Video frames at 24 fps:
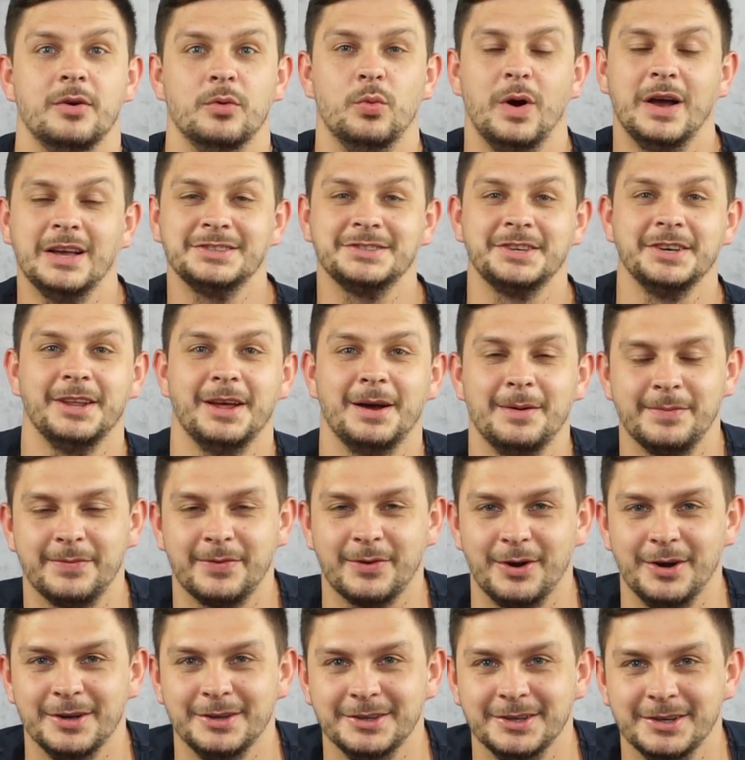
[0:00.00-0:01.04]
Was geht ab,
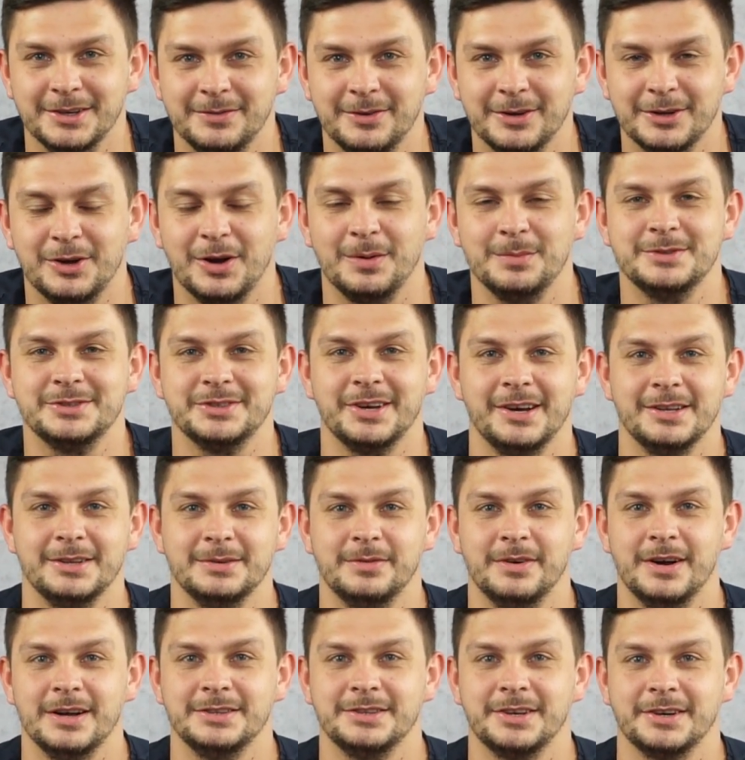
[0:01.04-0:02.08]
Freunde? Willkommen zu
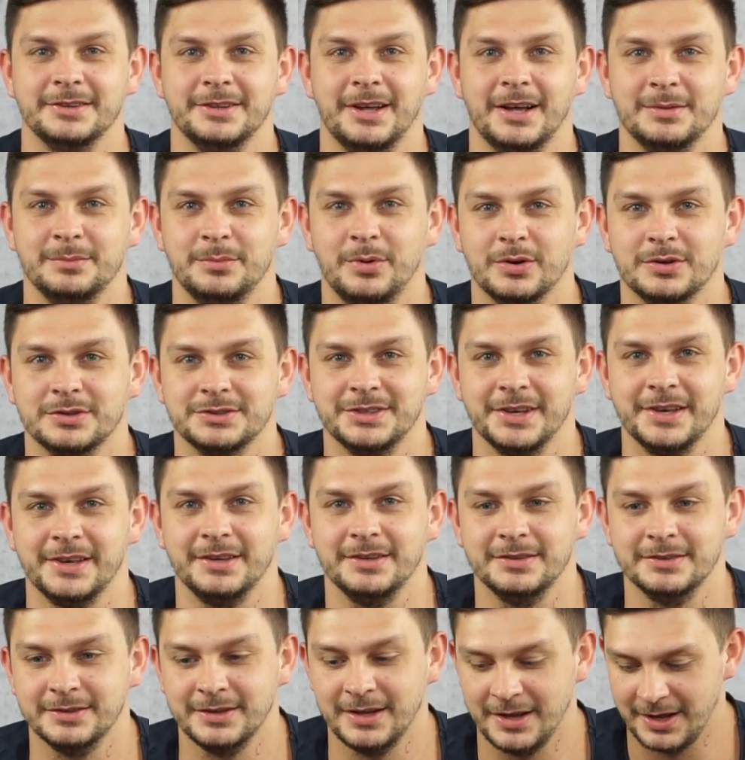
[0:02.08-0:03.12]
einem weiteren
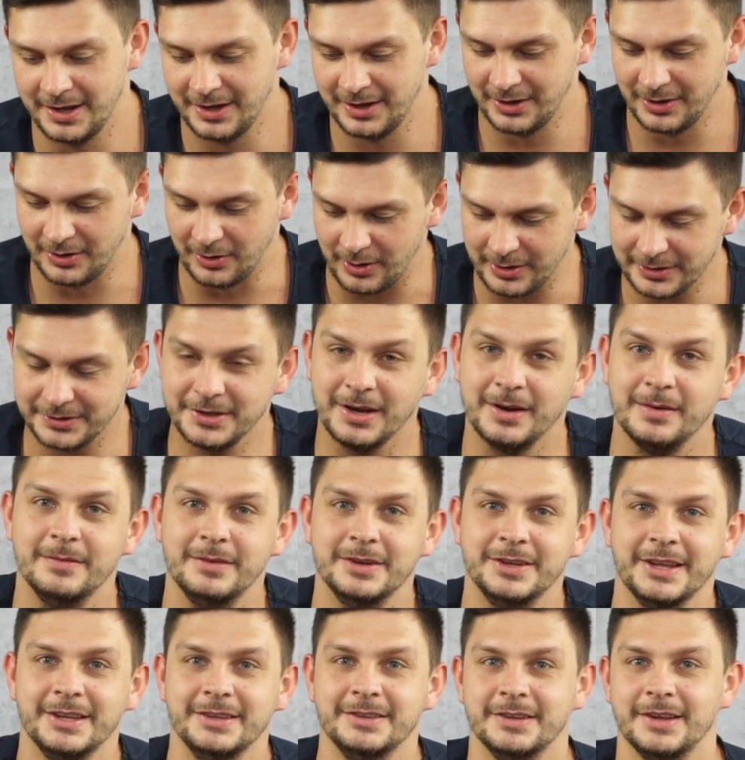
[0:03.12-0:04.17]
Unboxing. Heute haben
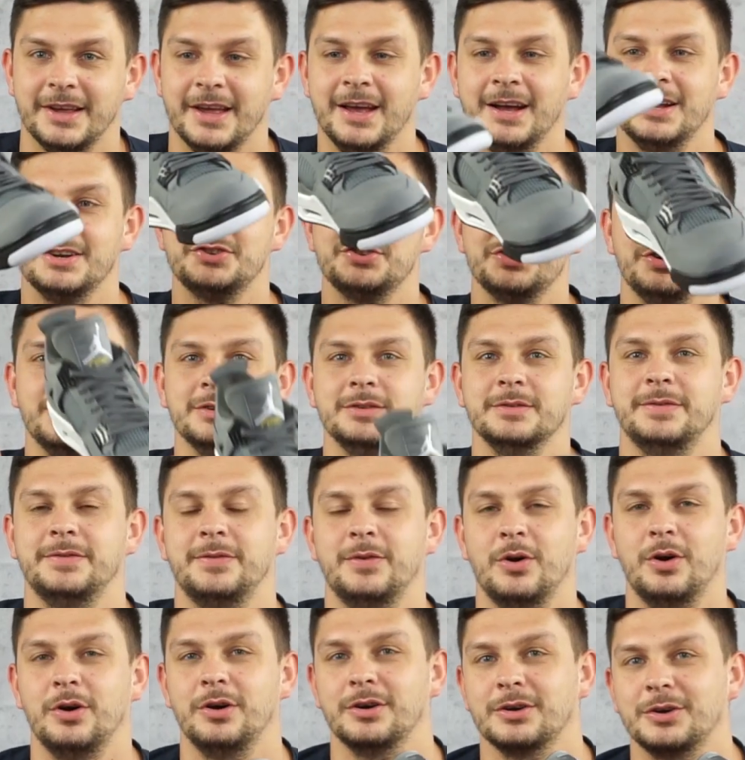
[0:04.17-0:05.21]
wir den Air Jordan
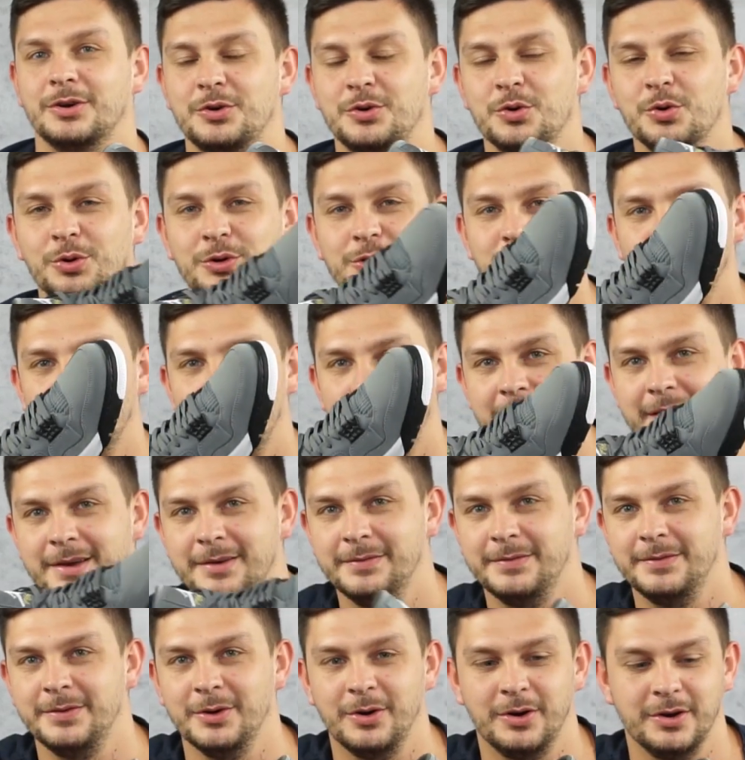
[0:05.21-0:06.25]
4 Cool
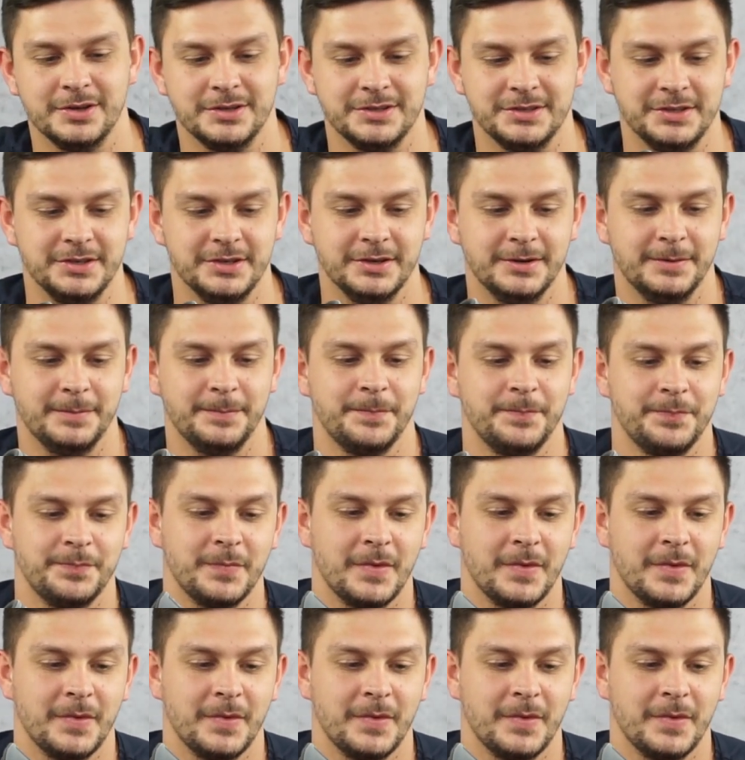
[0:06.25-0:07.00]
Grey für euch hier.